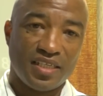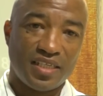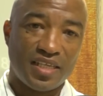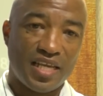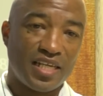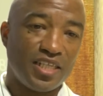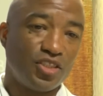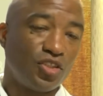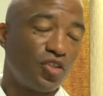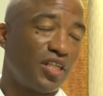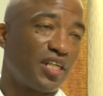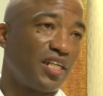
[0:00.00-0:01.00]
queda en la
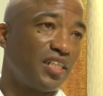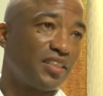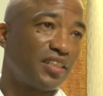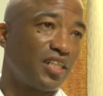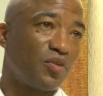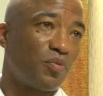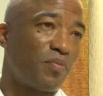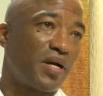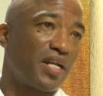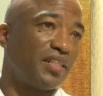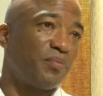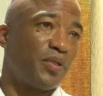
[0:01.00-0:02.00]
historia que Alianza es el equipo
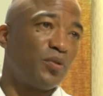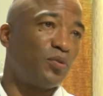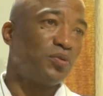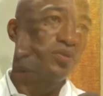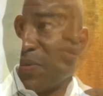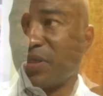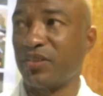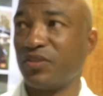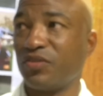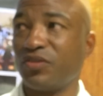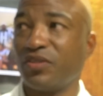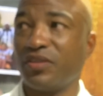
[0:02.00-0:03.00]
más grande del Perú. Aparte
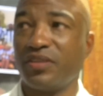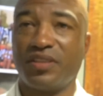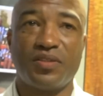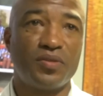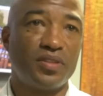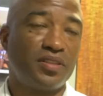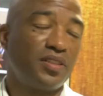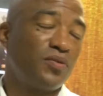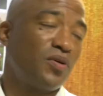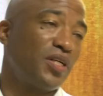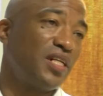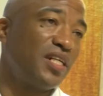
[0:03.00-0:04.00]
yo soy de
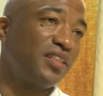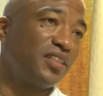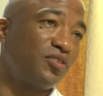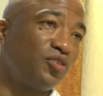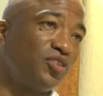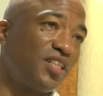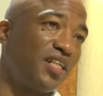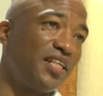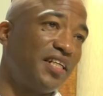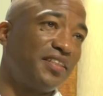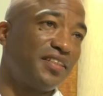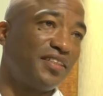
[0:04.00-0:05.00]
jugador de Alianza, soy hincha de
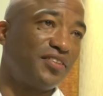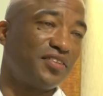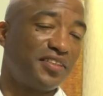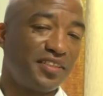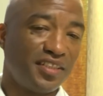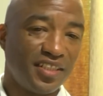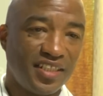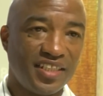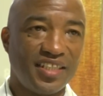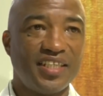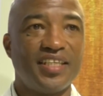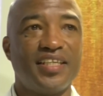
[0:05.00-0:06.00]
Alianza, entonces
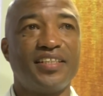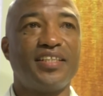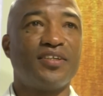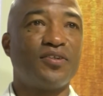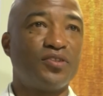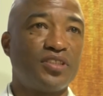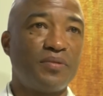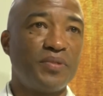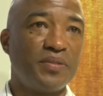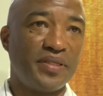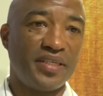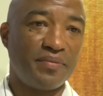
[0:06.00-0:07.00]
esta cosa a
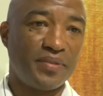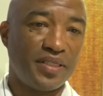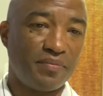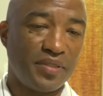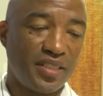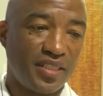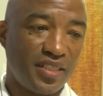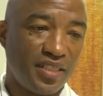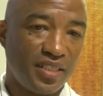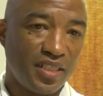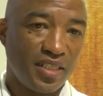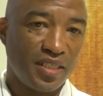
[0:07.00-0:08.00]
mí me, me, me,
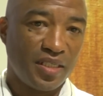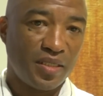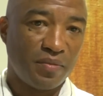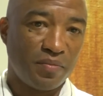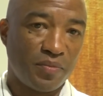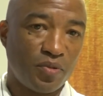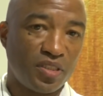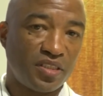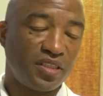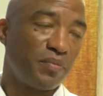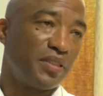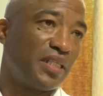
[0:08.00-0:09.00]
me pone
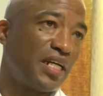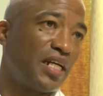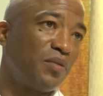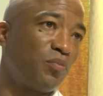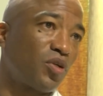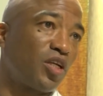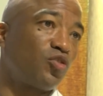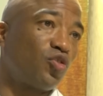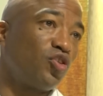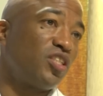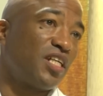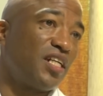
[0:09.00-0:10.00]
sentimental porque
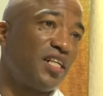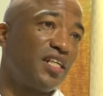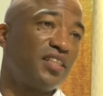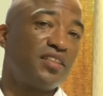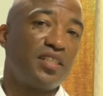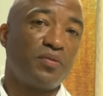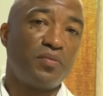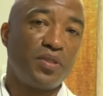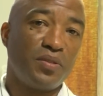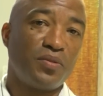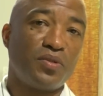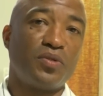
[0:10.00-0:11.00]
soy hincha de Alianza,
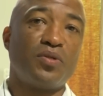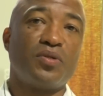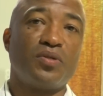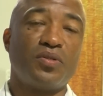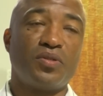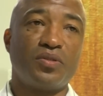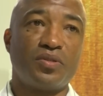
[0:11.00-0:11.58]
vivo